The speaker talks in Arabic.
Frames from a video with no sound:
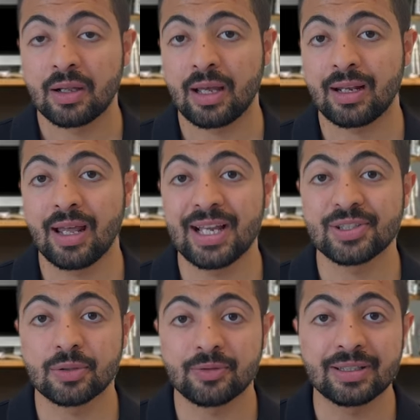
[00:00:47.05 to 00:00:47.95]
راح
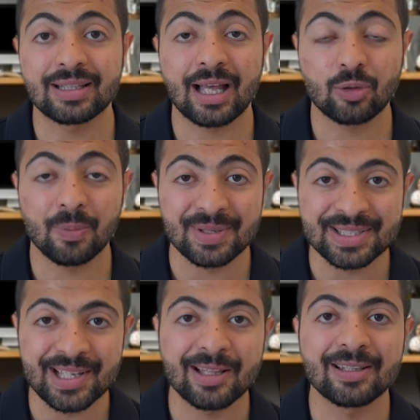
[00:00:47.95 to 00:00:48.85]
نلاحظ انه في تحتهم
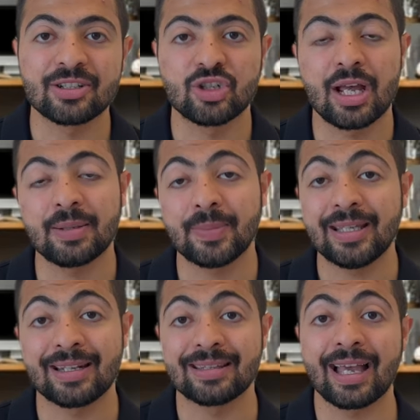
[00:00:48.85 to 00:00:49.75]
مصادر
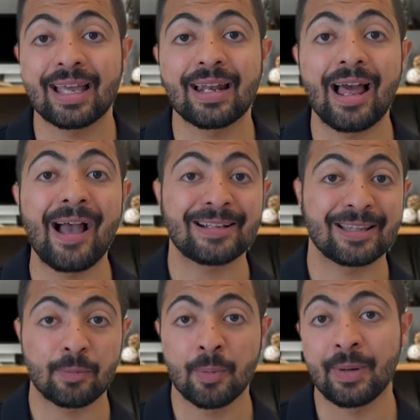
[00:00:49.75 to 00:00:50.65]
جانبيه للدخل
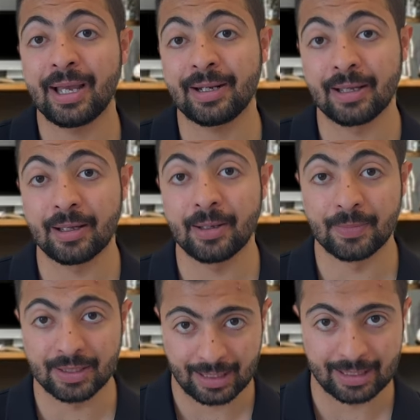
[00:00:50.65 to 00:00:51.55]
اكثر مما احنا
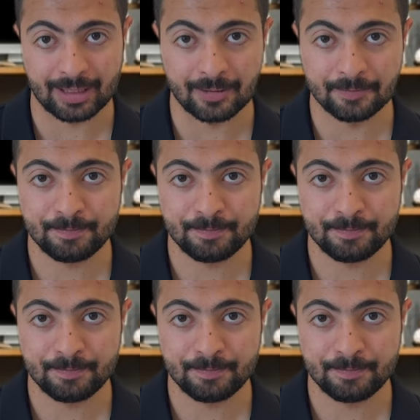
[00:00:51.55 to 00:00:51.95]
بنتخيل